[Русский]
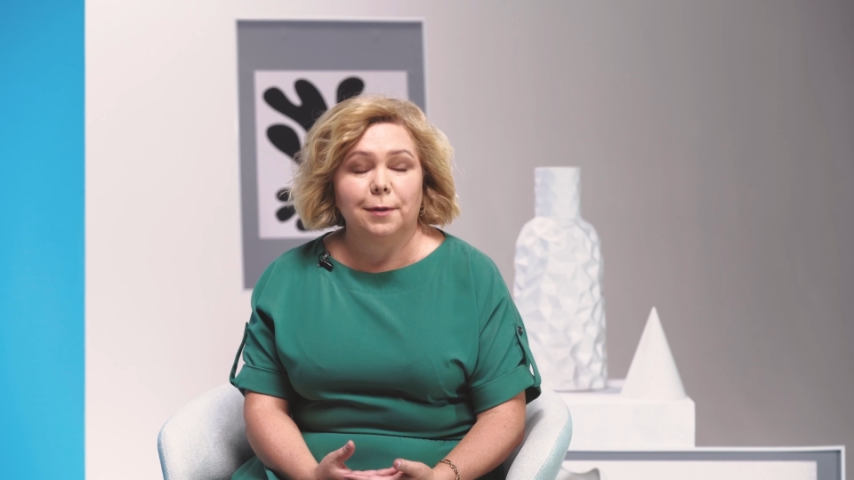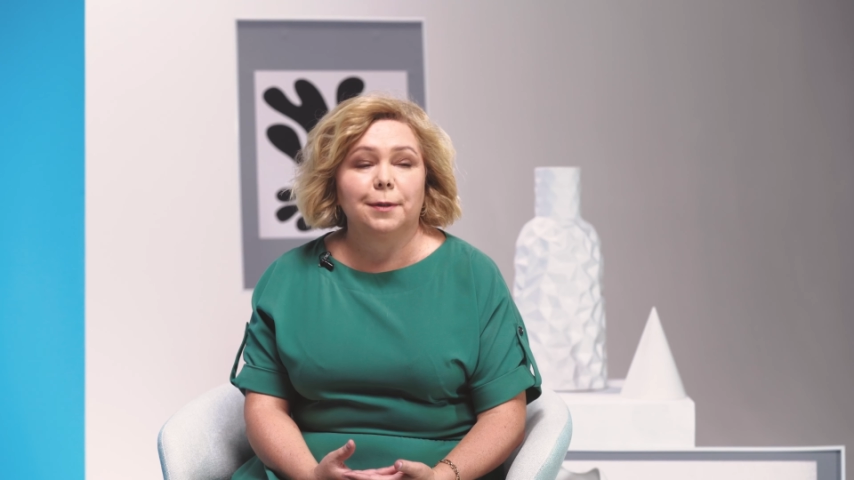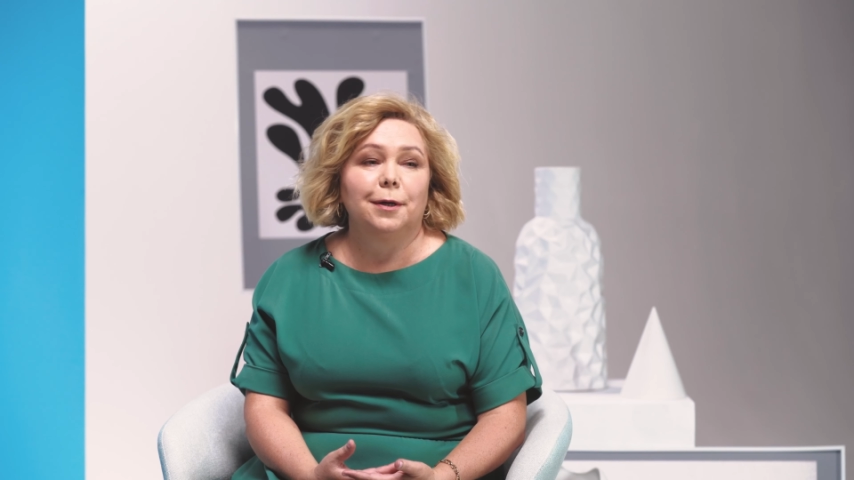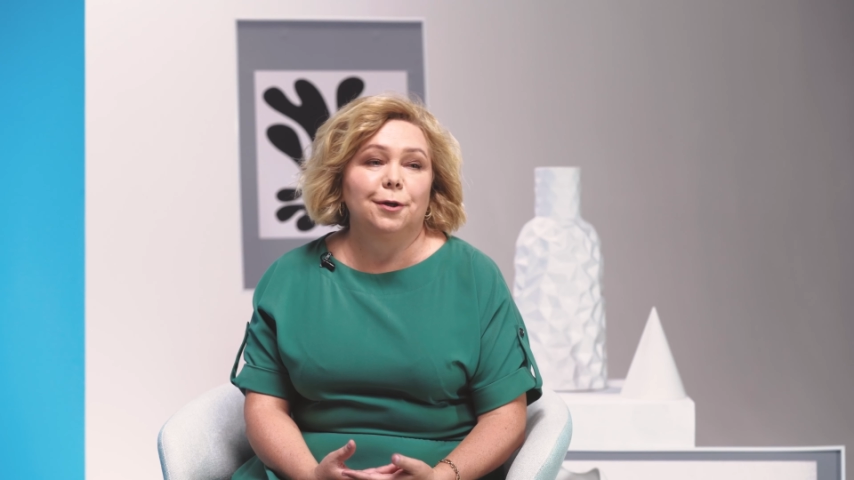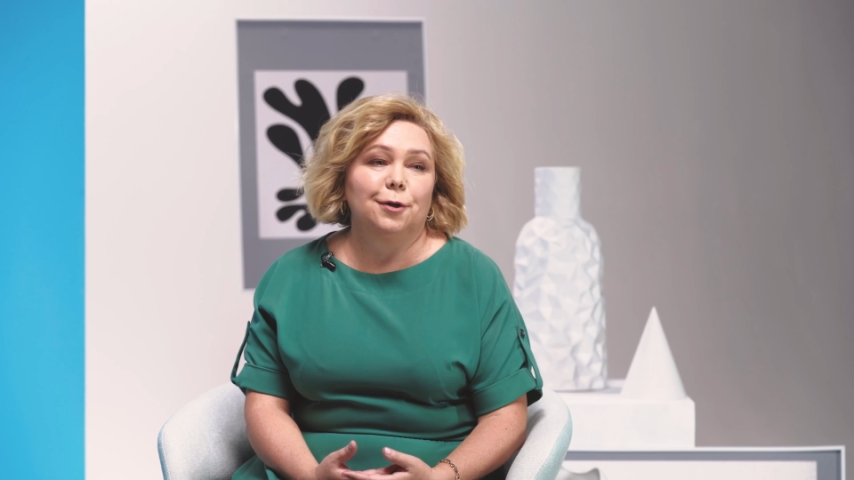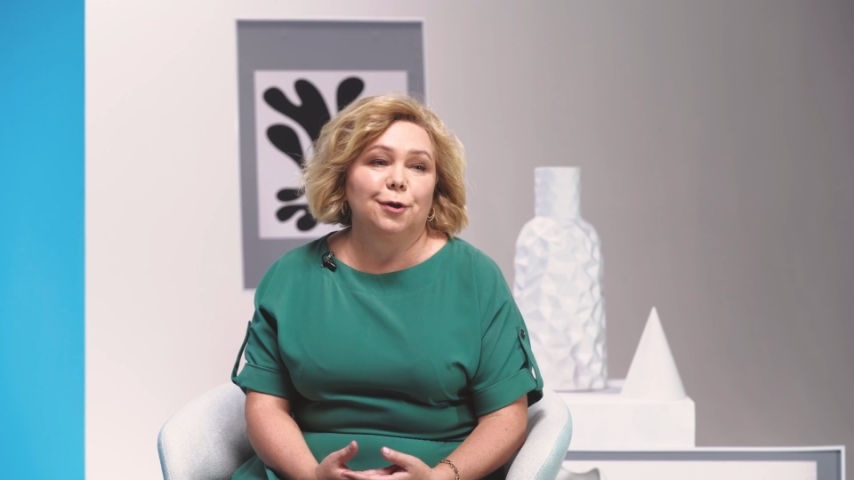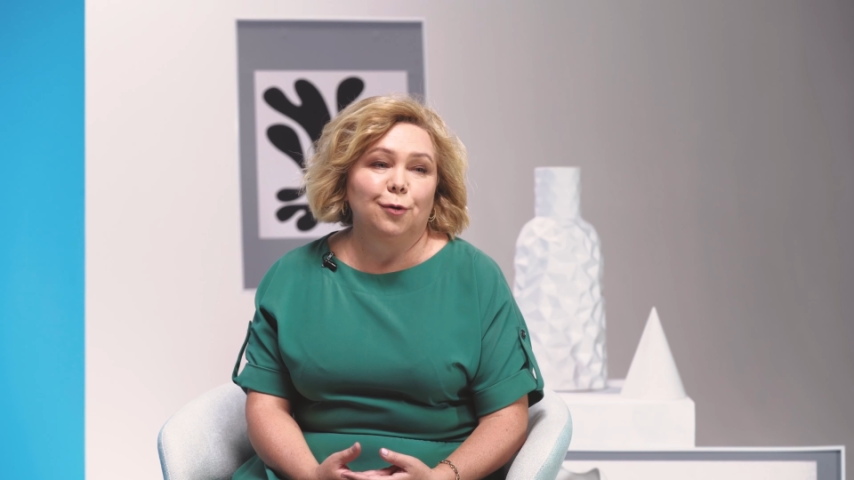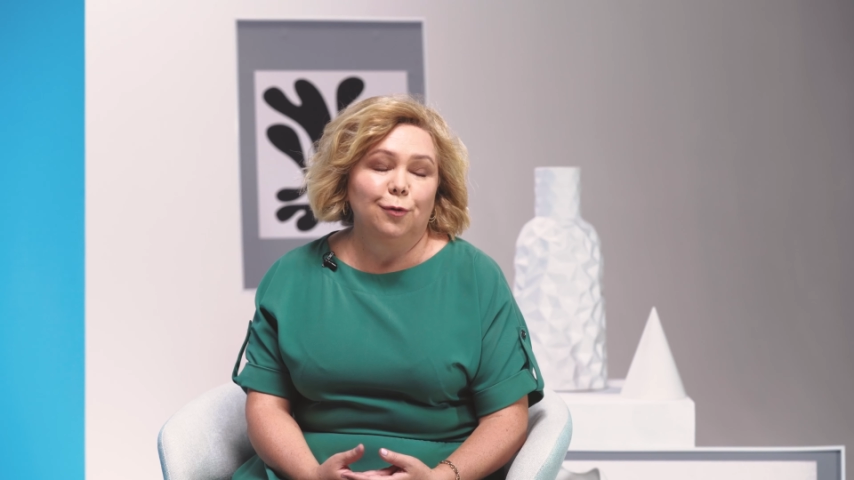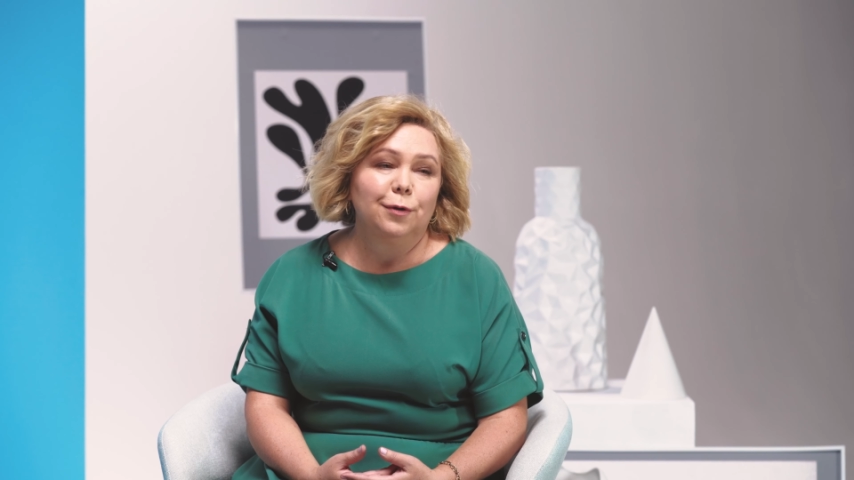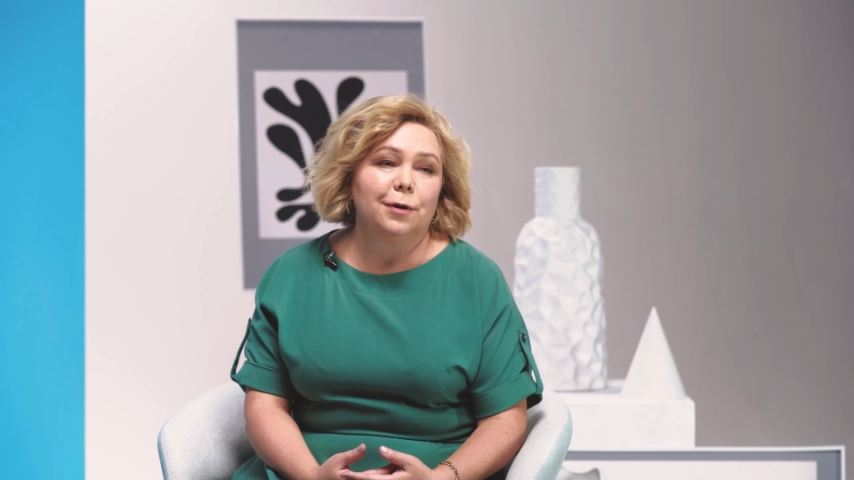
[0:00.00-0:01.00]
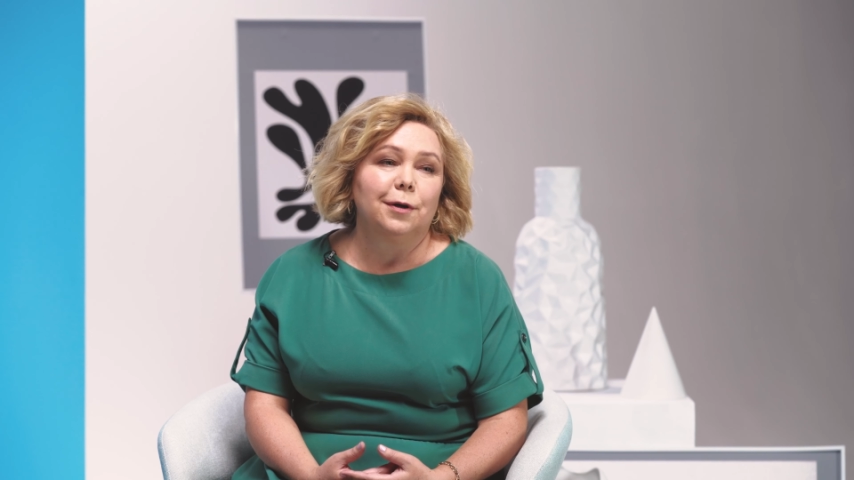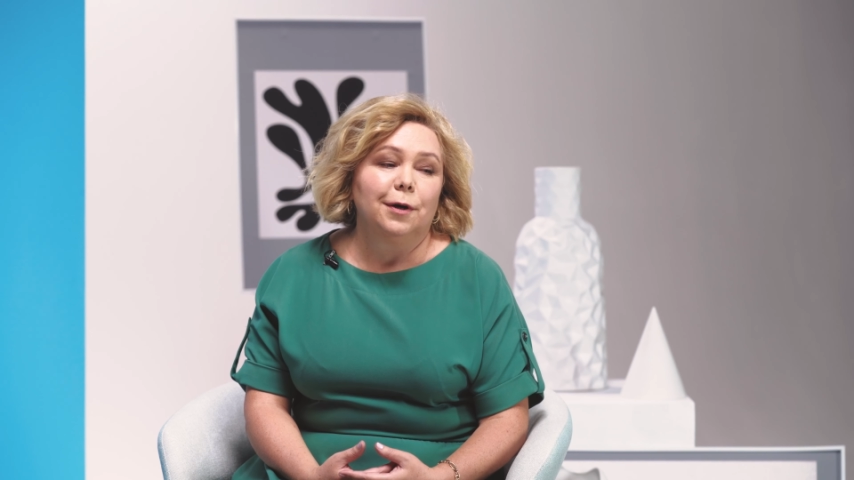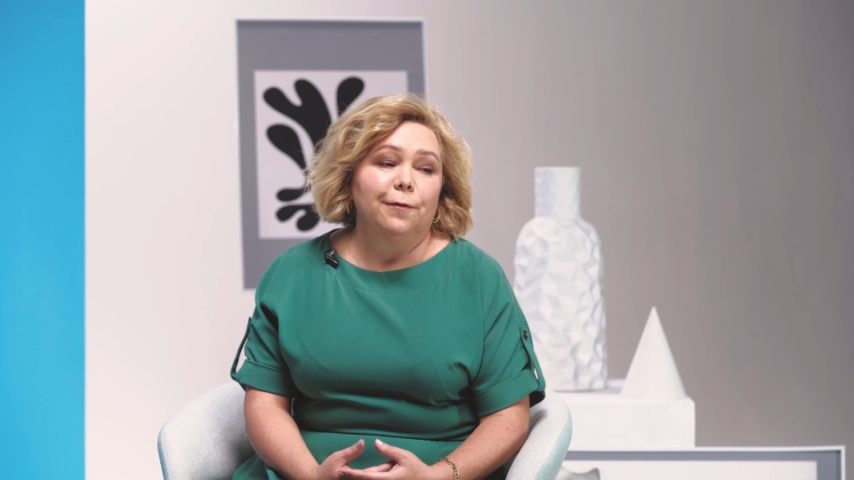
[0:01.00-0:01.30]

настоящая Джаконда